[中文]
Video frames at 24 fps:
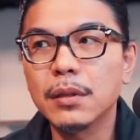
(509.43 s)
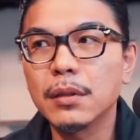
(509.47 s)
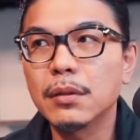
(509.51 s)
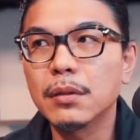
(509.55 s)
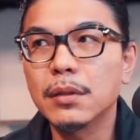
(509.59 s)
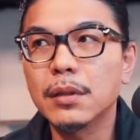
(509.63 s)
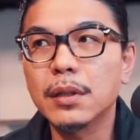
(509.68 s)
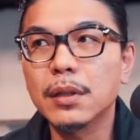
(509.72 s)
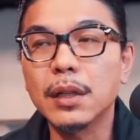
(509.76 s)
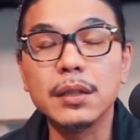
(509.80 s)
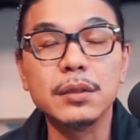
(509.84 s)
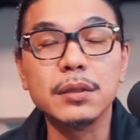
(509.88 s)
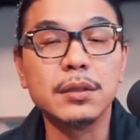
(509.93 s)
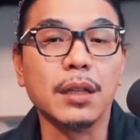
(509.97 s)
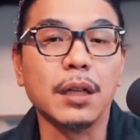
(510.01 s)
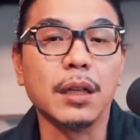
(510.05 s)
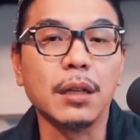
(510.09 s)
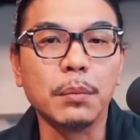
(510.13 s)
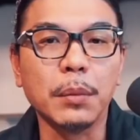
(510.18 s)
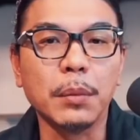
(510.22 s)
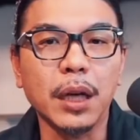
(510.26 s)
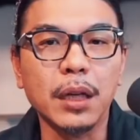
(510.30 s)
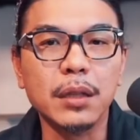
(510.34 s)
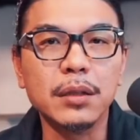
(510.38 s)
刚刚讲了
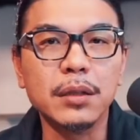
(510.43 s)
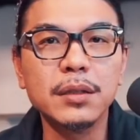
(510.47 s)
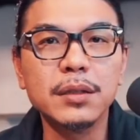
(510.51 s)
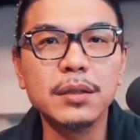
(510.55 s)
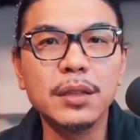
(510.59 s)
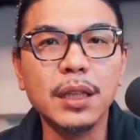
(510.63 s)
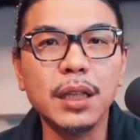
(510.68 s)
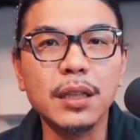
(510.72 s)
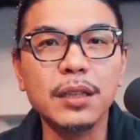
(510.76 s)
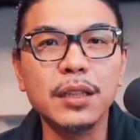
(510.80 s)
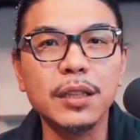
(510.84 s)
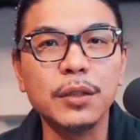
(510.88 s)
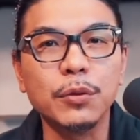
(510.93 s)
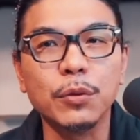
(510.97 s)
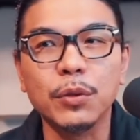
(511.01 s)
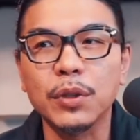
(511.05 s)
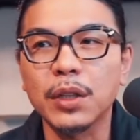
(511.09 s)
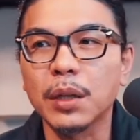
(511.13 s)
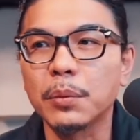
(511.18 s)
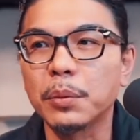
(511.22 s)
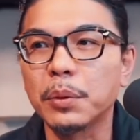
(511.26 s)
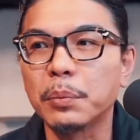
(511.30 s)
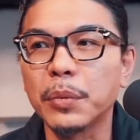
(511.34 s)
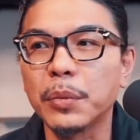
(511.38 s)
嘛，印加帝国他
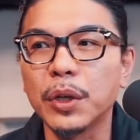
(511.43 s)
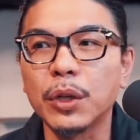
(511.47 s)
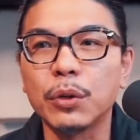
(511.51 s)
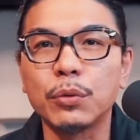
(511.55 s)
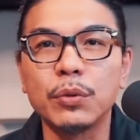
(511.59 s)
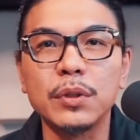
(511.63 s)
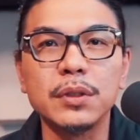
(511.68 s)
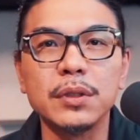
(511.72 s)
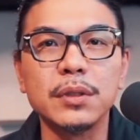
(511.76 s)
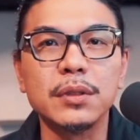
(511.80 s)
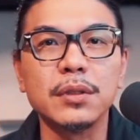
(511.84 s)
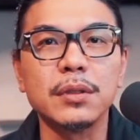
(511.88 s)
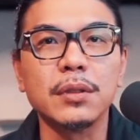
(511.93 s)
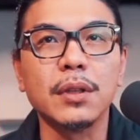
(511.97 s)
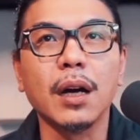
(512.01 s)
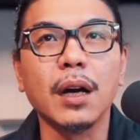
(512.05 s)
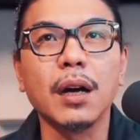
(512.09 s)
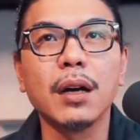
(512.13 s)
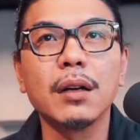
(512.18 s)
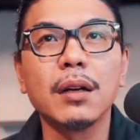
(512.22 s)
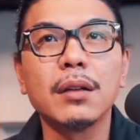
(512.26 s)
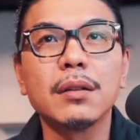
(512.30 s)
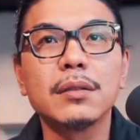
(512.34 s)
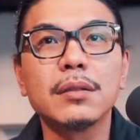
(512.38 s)
们没有文字啊，
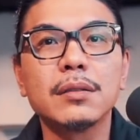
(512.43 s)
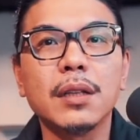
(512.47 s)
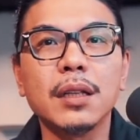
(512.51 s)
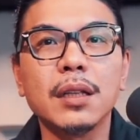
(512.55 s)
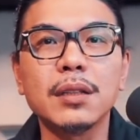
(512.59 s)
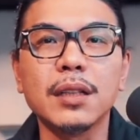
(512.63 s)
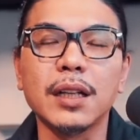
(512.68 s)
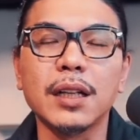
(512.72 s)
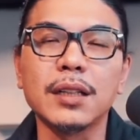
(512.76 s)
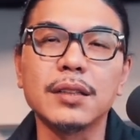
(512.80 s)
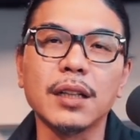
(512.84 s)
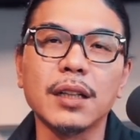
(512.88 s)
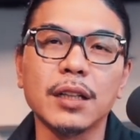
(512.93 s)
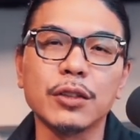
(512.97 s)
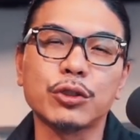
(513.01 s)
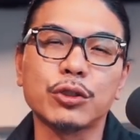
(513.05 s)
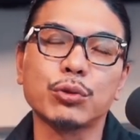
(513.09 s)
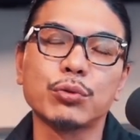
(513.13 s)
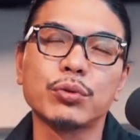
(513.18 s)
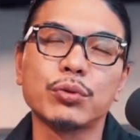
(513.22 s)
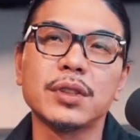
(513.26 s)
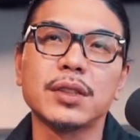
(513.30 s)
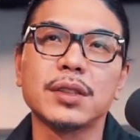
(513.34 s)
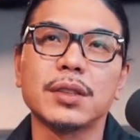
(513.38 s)
他哪里知道
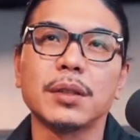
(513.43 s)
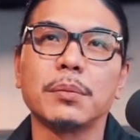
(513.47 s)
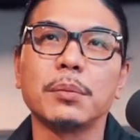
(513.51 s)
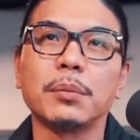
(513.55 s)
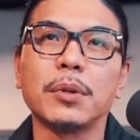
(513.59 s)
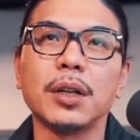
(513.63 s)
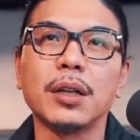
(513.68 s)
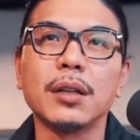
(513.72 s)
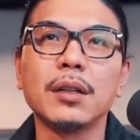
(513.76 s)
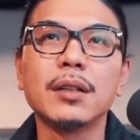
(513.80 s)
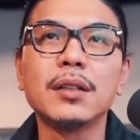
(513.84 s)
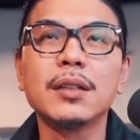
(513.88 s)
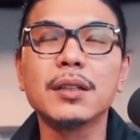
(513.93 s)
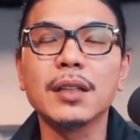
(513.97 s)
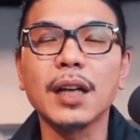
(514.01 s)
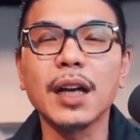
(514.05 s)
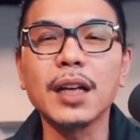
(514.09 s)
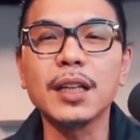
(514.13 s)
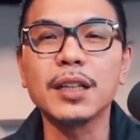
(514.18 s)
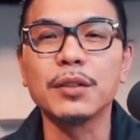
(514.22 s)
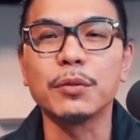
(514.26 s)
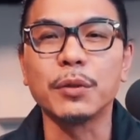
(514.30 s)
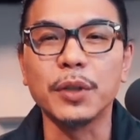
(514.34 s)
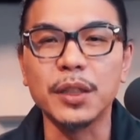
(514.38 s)
书是什么？他
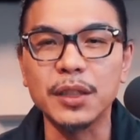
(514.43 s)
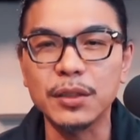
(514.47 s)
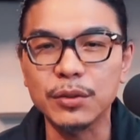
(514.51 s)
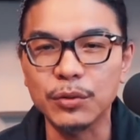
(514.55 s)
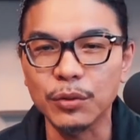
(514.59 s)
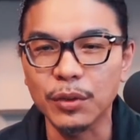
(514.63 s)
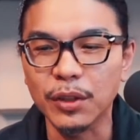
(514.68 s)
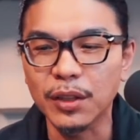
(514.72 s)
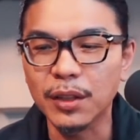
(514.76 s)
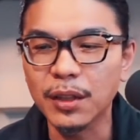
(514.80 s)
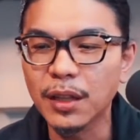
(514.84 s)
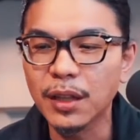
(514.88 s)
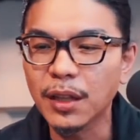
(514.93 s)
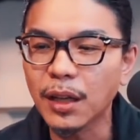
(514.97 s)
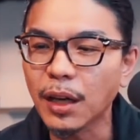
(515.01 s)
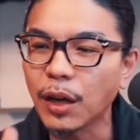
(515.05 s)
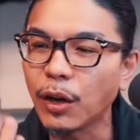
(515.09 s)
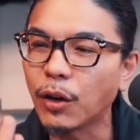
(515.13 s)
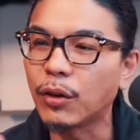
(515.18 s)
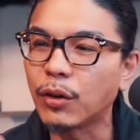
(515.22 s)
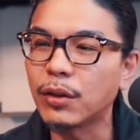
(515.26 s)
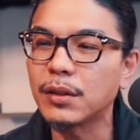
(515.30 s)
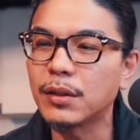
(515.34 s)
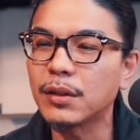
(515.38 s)
以为说，
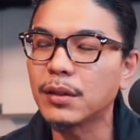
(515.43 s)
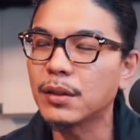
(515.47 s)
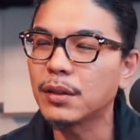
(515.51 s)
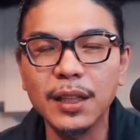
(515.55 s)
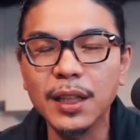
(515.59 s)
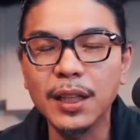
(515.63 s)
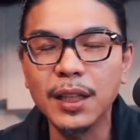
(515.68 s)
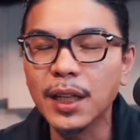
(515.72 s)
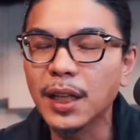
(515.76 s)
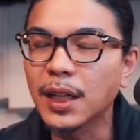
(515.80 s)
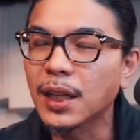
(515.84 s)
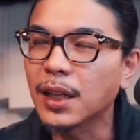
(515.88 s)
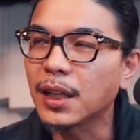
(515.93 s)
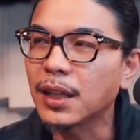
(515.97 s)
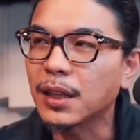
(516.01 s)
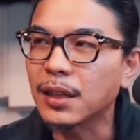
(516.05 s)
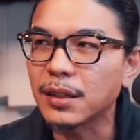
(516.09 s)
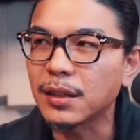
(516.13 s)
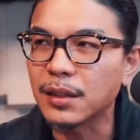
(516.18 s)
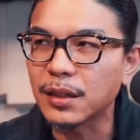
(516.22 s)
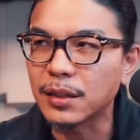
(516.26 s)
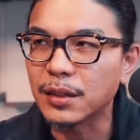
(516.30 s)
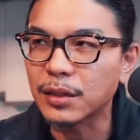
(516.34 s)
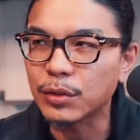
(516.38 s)
哦，
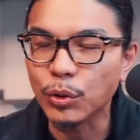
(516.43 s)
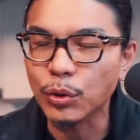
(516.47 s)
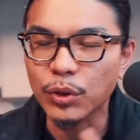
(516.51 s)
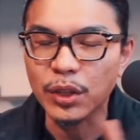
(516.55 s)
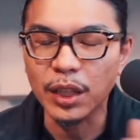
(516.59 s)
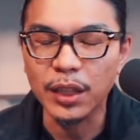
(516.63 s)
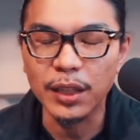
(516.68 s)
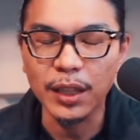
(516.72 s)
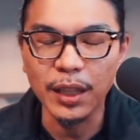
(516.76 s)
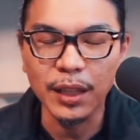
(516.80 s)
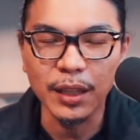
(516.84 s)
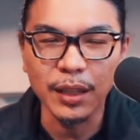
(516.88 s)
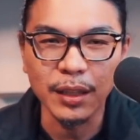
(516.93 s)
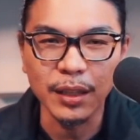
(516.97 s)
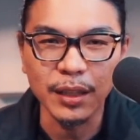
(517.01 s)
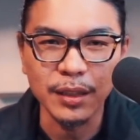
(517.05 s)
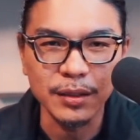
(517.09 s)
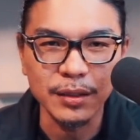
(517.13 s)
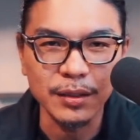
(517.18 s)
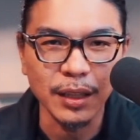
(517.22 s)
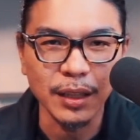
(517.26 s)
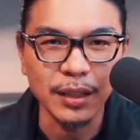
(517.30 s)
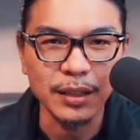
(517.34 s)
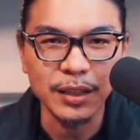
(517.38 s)
你说的那个很
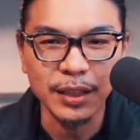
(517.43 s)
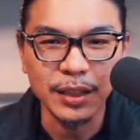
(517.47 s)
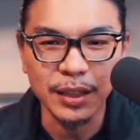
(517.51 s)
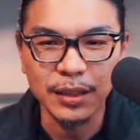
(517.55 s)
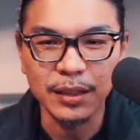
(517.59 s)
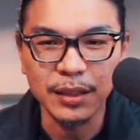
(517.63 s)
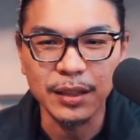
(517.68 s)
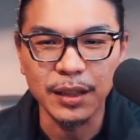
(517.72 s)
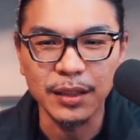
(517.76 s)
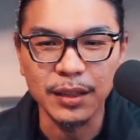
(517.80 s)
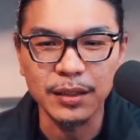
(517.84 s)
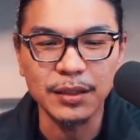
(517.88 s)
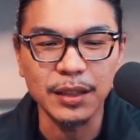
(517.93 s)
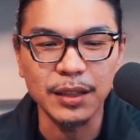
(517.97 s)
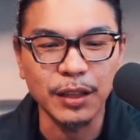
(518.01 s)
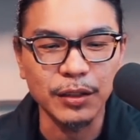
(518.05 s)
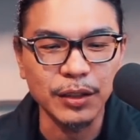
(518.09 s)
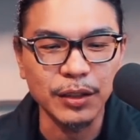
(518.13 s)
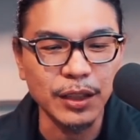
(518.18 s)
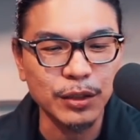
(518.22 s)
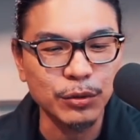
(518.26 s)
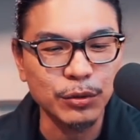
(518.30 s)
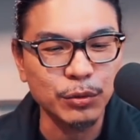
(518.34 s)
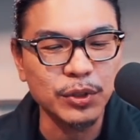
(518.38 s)
神奇的叫
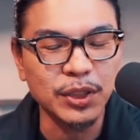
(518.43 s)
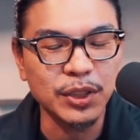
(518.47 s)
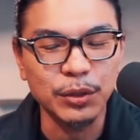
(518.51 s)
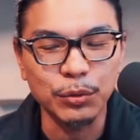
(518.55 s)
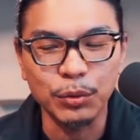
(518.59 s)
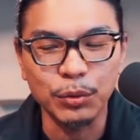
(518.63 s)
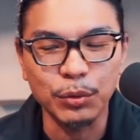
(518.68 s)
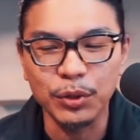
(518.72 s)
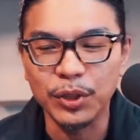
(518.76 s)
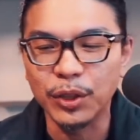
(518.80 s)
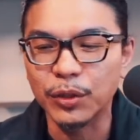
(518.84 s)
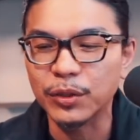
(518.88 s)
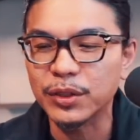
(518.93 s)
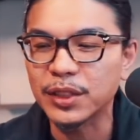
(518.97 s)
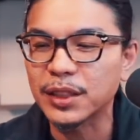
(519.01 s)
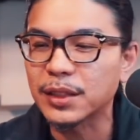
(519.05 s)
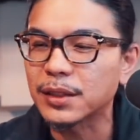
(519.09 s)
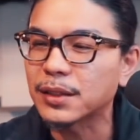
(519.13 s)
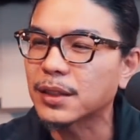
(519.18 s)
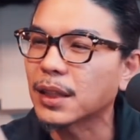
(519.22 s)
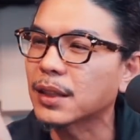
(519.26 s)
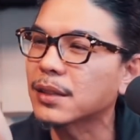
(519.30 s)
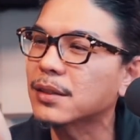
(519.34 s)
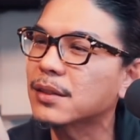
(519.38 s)
耶稣基督的东西，
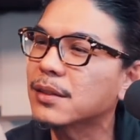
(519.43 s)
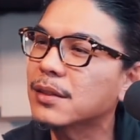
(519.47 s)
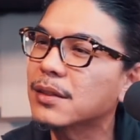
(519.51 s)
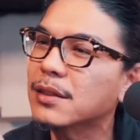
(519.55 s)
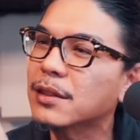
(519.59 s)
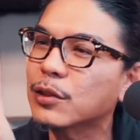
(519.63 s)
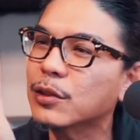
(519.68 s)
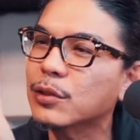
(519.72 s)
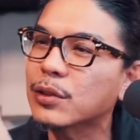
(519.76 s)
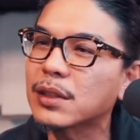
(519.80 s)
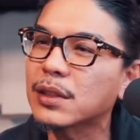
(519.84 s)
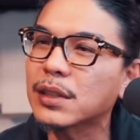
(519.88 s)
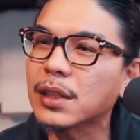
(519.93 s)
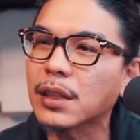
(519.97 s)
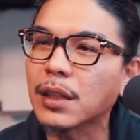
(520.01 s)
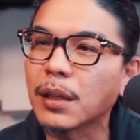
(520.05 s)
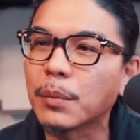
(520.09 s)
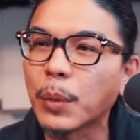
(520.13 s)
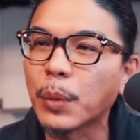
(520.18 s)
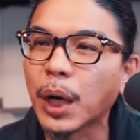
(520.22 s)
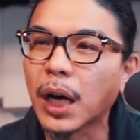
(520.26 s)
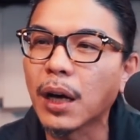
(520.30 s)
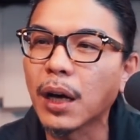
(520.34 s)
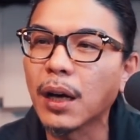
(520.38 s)
在就是这个吗？